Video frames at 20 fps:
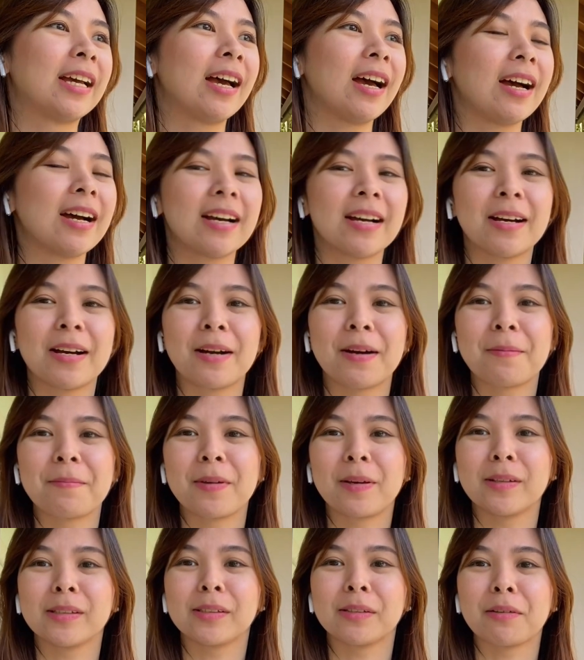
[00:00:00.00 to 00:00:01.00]
uh,
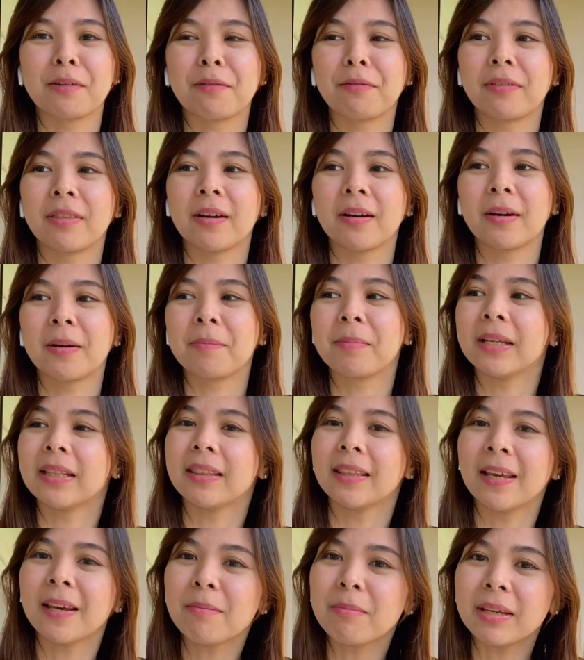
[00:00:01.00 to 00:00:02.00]
because of the
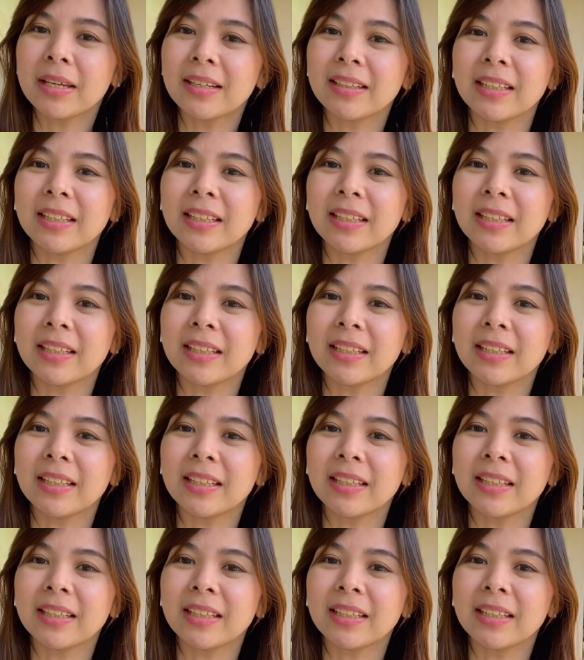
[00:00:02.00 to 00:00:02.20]
pandemic,